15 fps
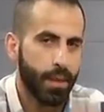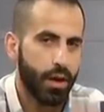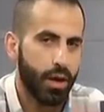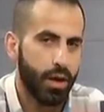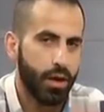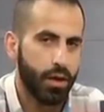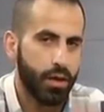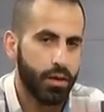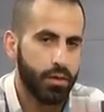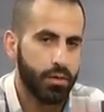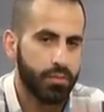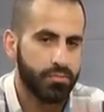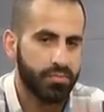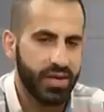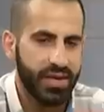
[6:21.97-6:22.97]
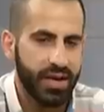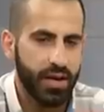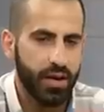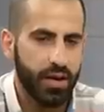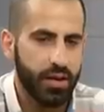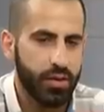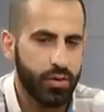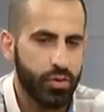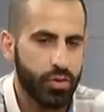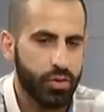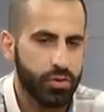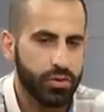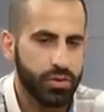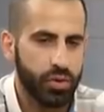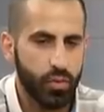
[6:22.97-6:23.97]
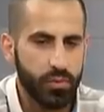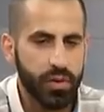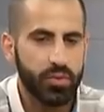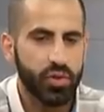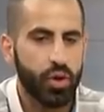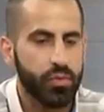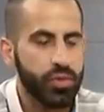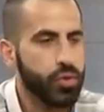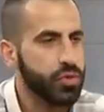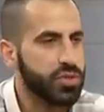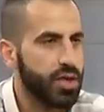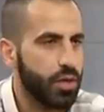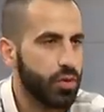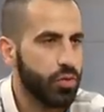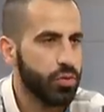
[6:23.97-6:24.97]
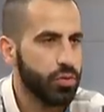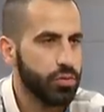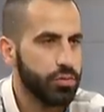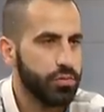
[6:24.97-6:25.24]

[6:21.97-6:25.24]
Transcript: آه، معناها انه هم بدهم يوصلوا